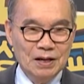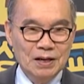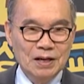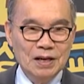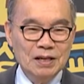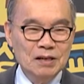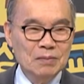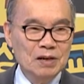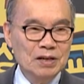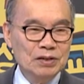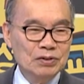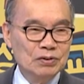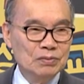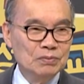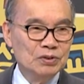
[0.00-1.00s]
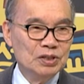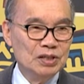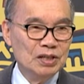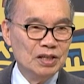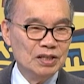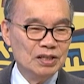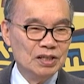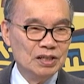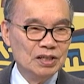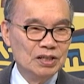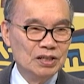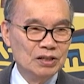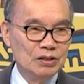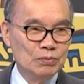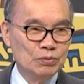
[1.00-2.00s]
내가 이 말씀 신학생
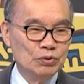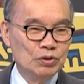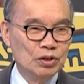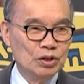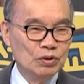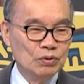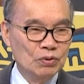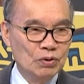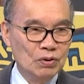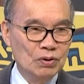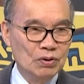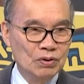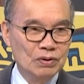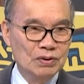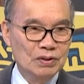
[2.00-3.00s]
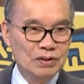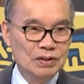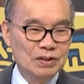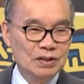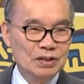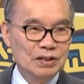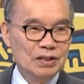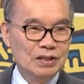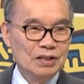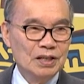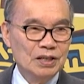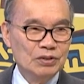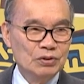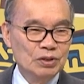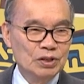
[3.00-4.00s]
시절부터 읽고
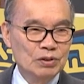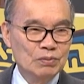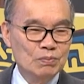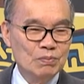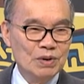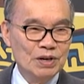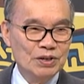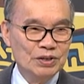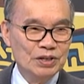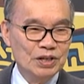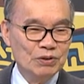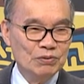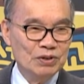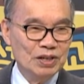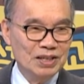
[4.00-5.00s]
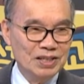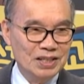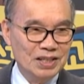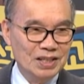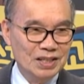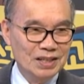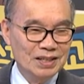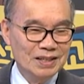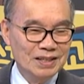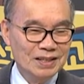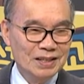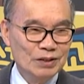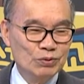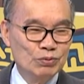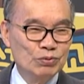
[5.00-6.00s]
나도 이런 마을 세워야지.
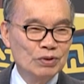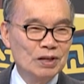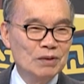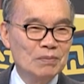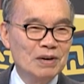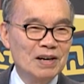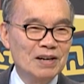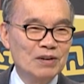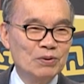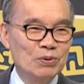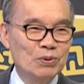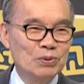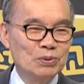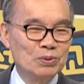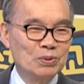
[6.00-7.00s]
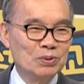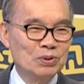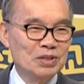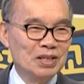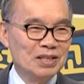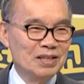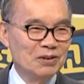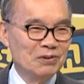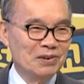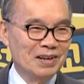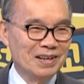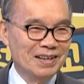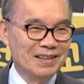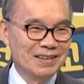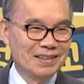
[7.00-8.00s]
두레마을 공동체 세운
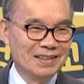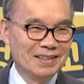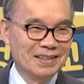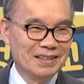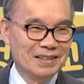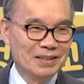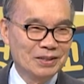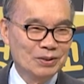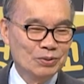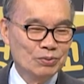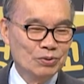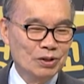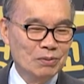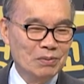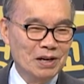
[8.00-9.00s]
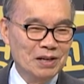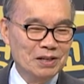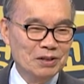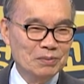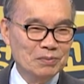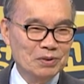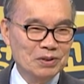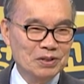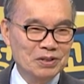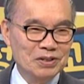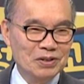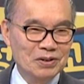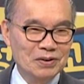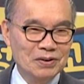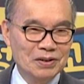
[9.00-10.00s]
거예요. 두레마을 이름
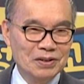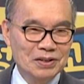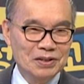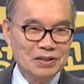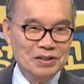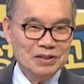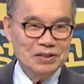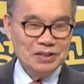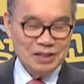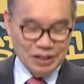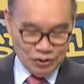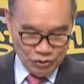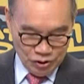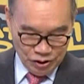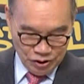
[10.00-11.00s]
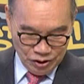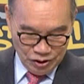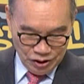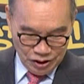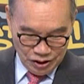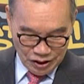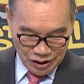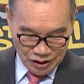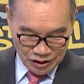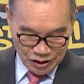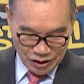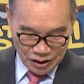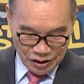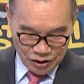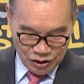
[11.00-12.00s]
들었지요? 네. 사도행전 2장
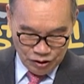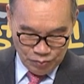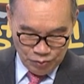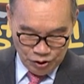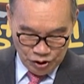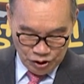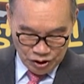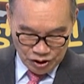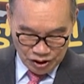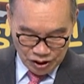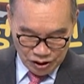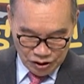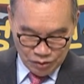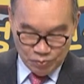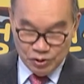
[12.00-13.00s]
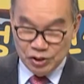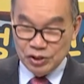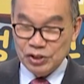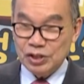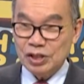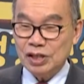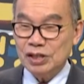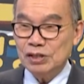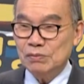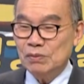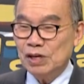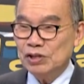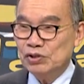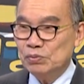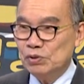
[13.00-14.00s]
42절 47절까지
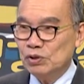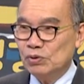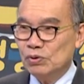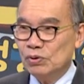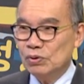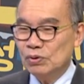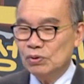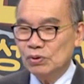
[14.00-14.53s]
말씀 읽고